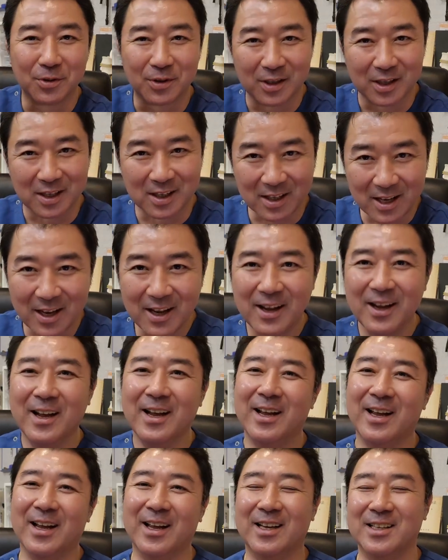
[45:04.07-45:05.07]
てきて、
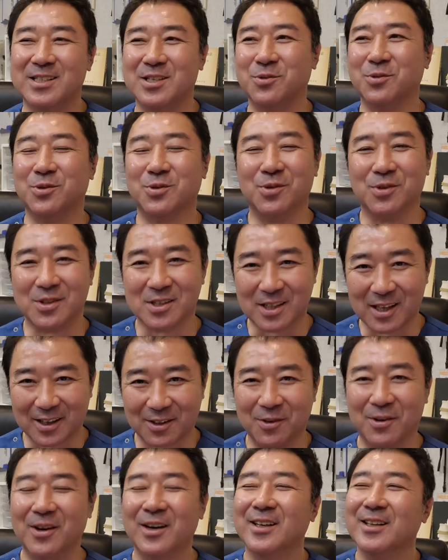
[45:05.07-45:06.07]
えー、仕事をした
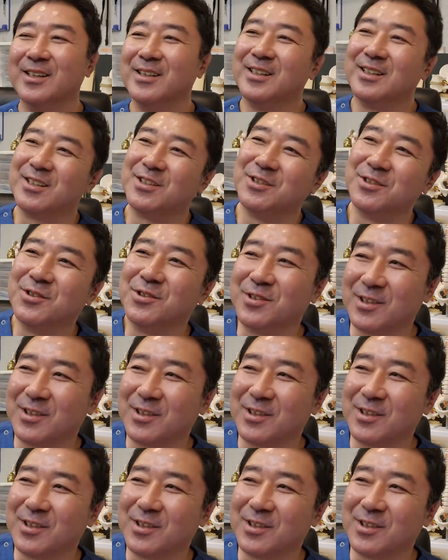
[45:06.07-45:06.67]
というよ